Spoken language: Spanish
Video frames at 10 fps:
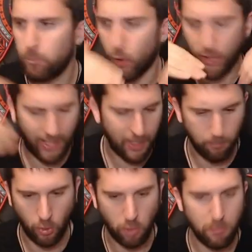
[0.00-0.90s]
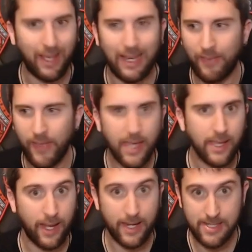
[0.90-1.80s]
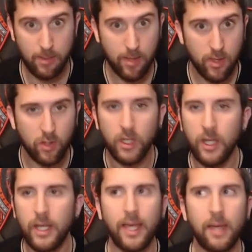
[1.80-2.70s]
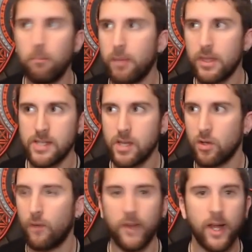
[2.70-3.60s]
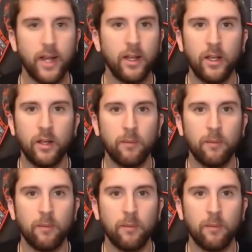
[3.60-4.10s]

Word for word: Por ejemplo, imagínate que en este vídeo empiezas a encontrar